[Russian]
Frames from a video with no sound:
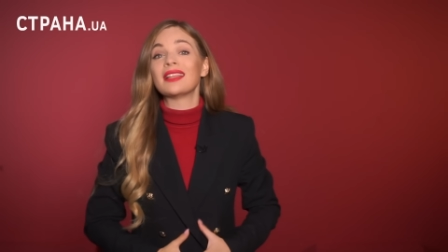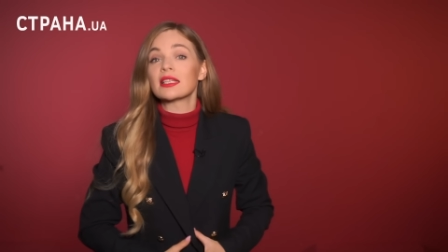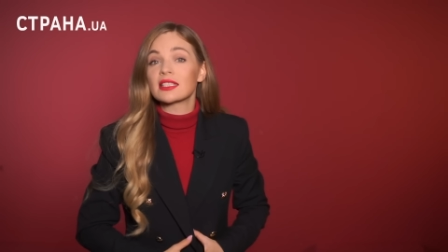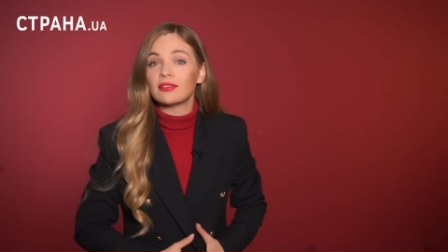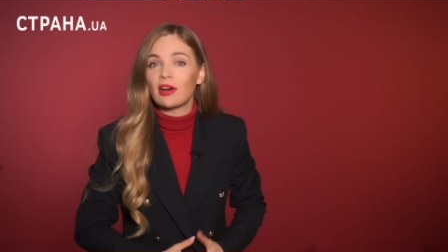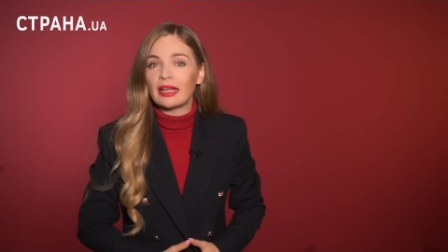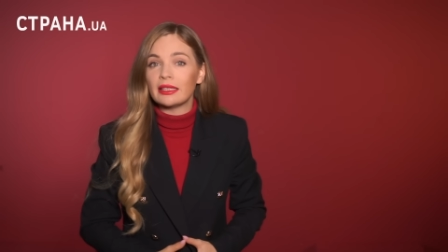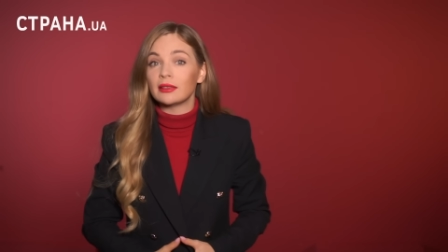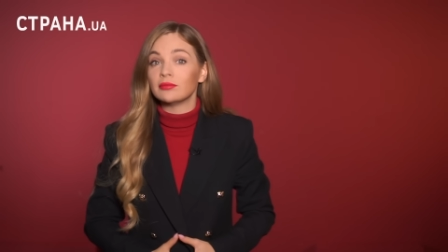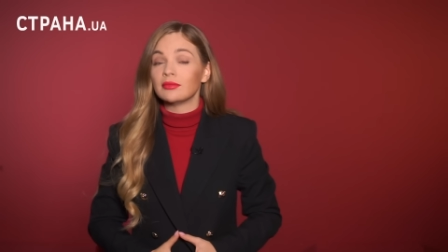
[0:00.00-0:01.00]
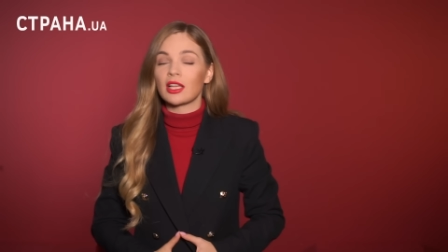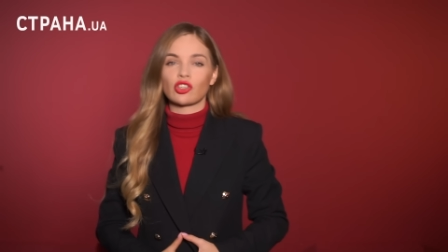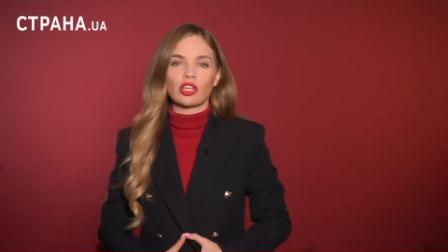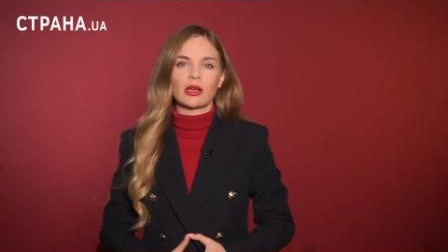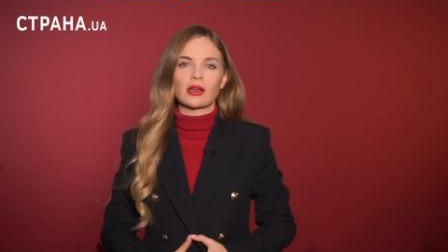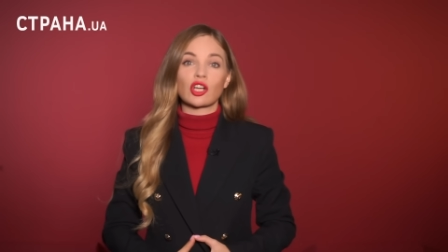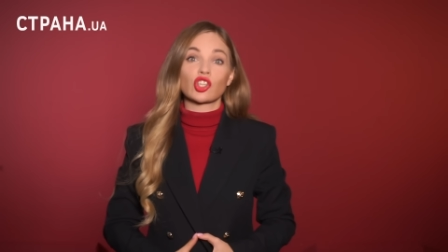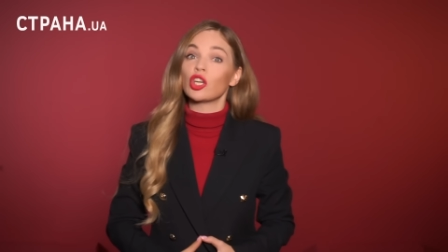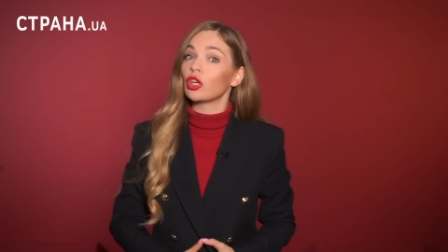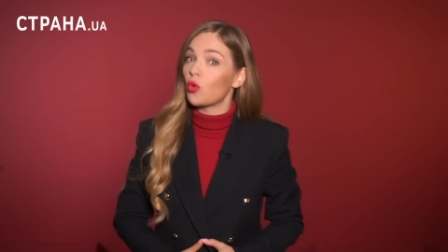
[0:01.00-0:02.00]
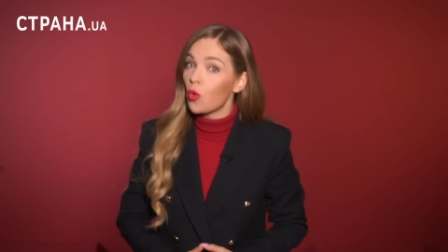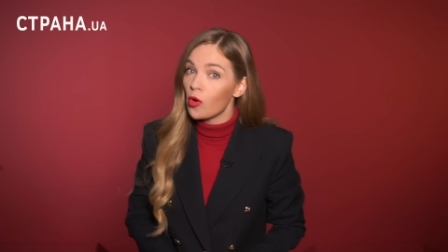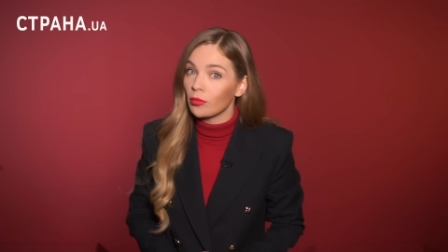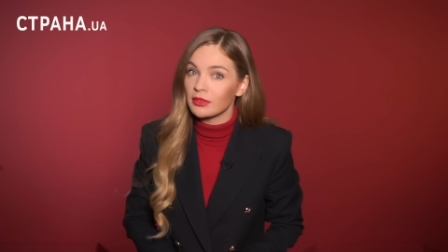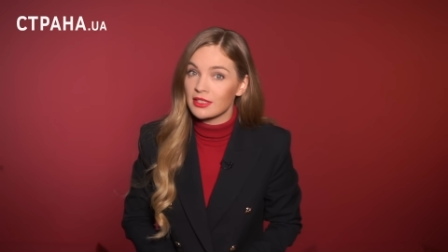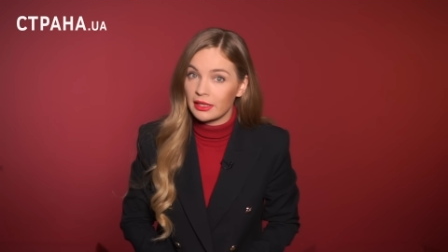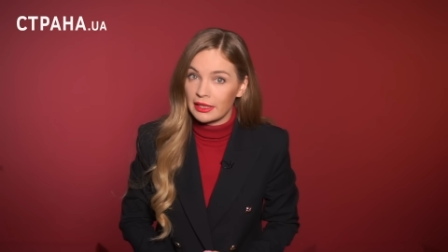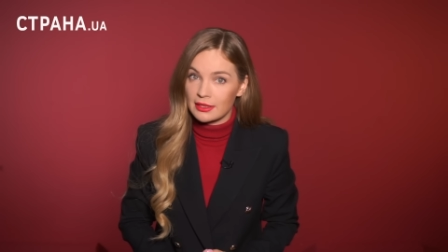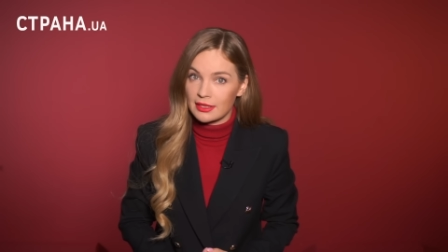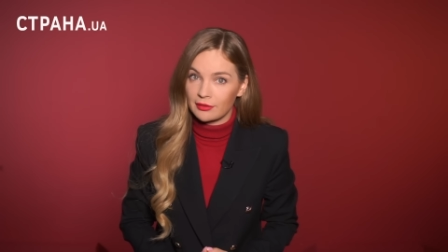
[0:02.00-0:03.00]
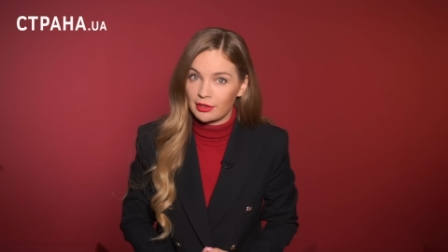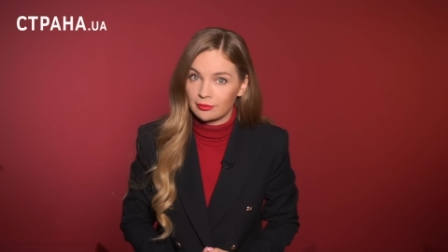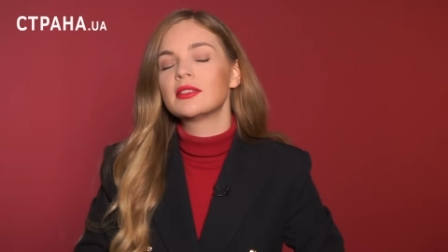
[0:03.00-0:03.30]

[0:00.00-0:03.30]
называли даже кошельком Зеленского.